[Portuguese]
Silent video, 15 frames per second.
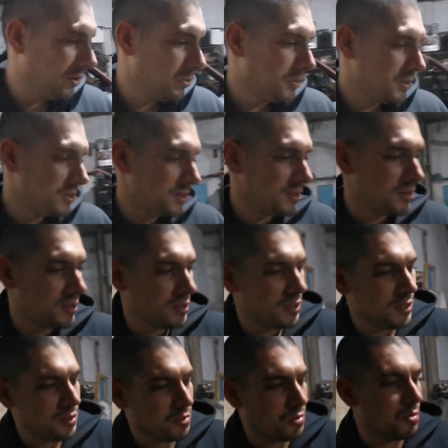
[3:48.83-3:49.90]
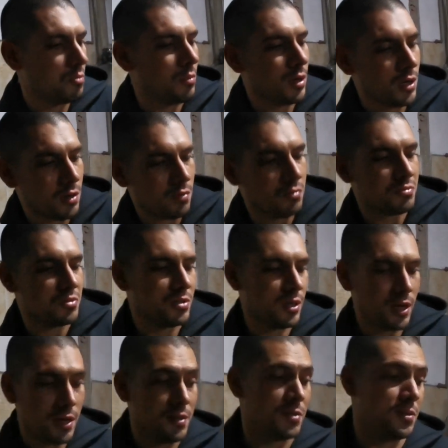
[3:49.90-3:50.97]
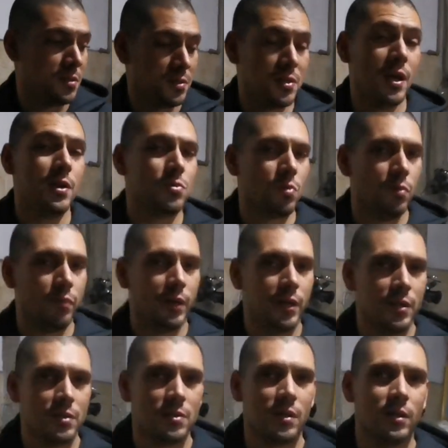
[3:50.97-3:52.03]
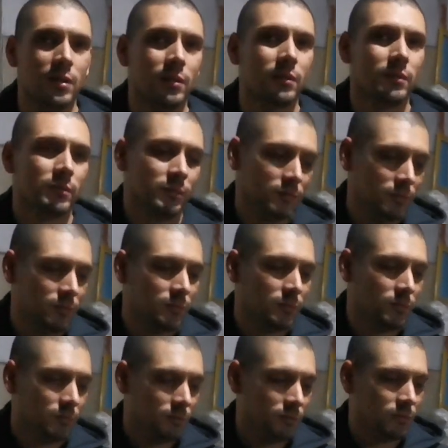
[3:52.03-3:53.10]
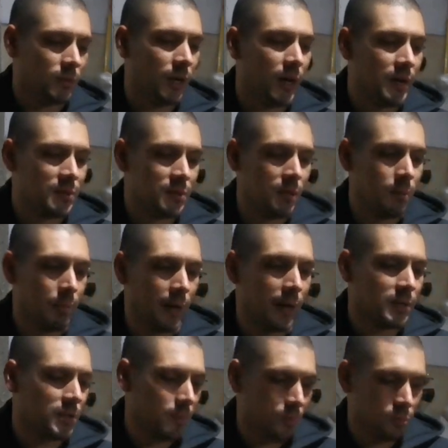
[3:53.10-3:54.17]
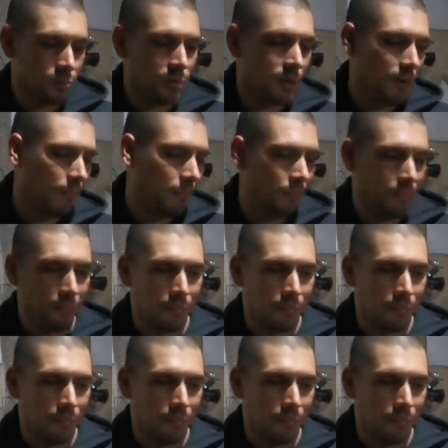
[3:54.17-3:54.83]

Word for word: Deu umas cinco mãos, seis, seis com aí. Sem pressa. É, sem pressa, mãozinha.